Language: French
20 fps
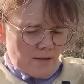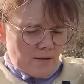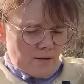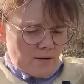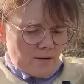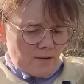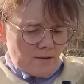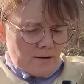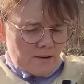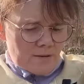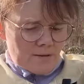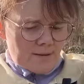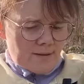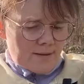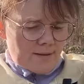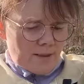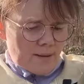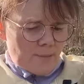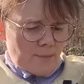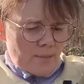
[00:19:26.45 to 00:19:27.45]
euh,
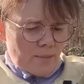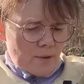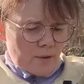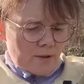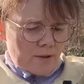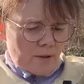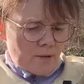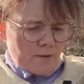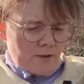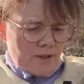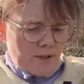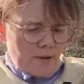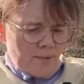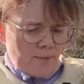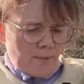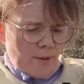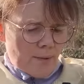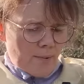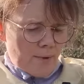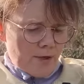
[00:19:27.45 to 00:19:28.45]
ça portait aussi
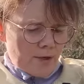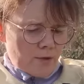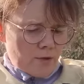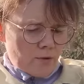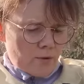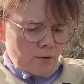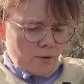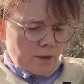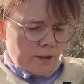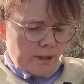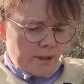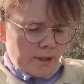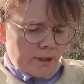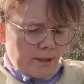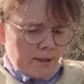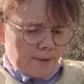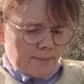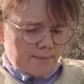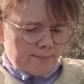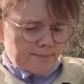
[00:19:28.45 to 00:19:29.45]
pas mal sur
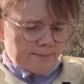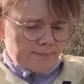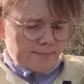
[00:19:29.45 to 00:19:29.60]
les,